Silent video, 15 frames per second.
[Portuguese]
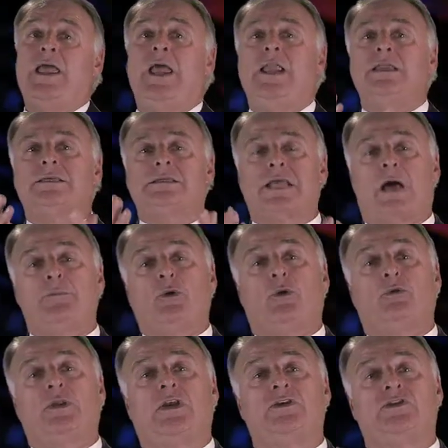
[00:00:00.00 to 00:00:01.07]
ele sabe
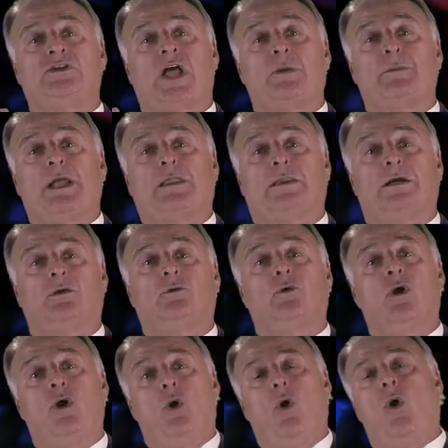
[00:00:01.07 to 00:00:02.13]
quando ele está matando,
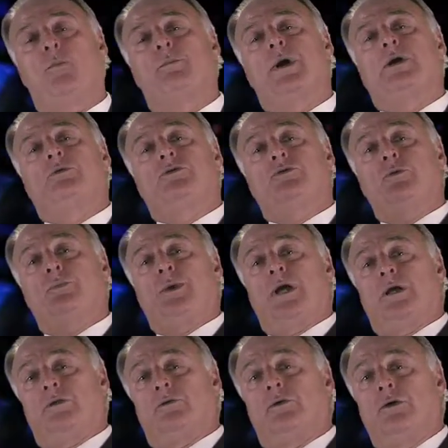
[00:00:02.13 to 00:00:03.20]
roubando,
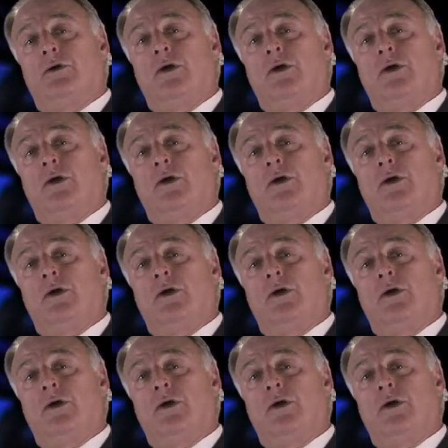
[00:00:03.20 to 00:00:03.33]
estuprando.